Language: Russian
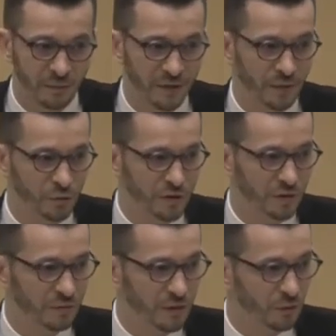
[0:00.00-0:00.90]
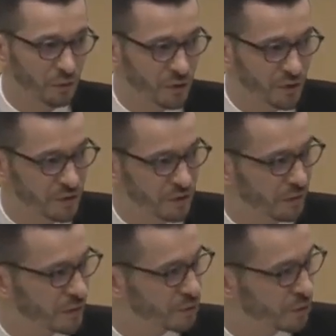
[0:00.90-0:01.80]
Потому что мы учимся
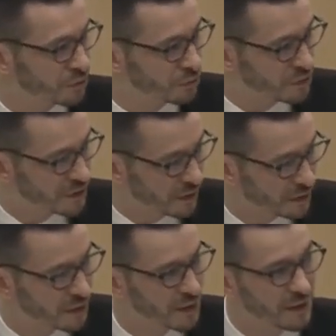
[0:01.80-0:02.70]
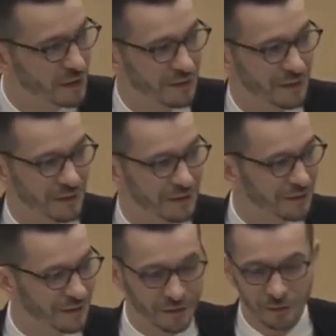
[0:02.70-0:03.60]
эволюционно у тех
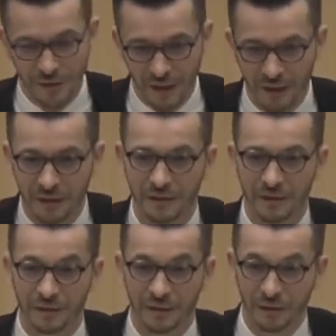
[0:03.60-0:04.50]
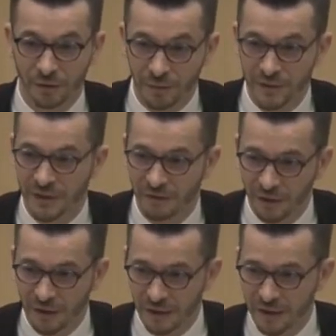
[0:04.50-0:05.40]
э, людей, э, которые
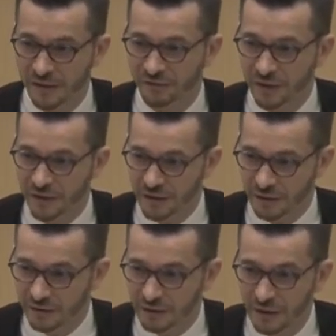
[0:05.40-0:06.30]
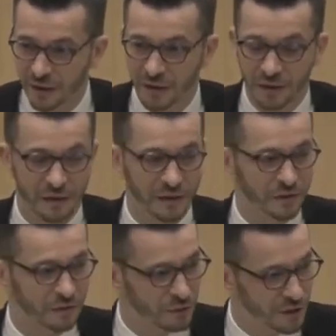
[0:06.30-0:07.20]
представляют для нас авторитет.
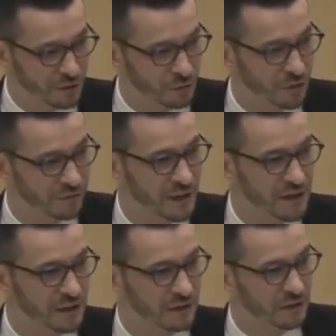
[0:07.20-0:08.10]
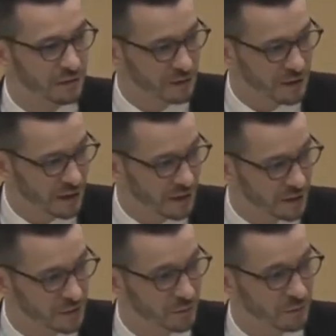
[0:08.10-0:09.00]
Значит, у тех, кто авторитет для
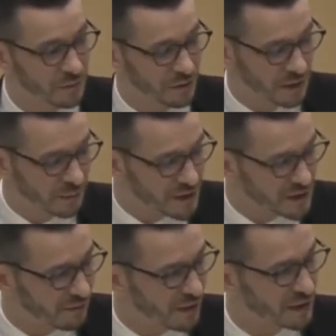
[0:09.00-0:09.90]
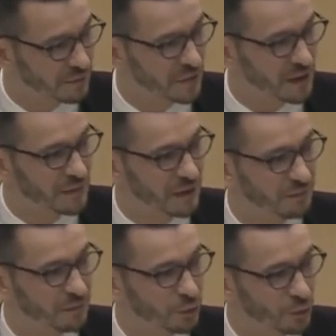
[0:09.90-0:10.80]
нас не представляет, мы
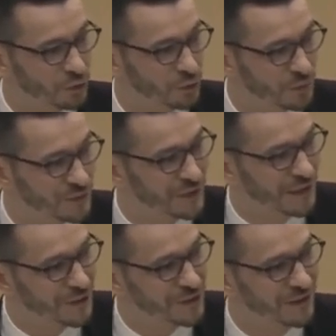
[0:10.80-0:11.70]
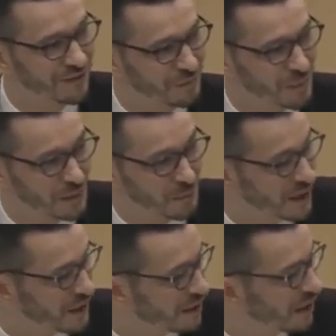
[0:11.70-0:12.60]
имеем только собственное личное
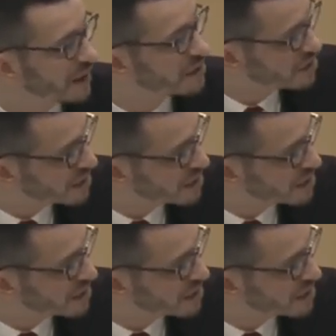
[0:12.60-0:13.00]
мнение, а не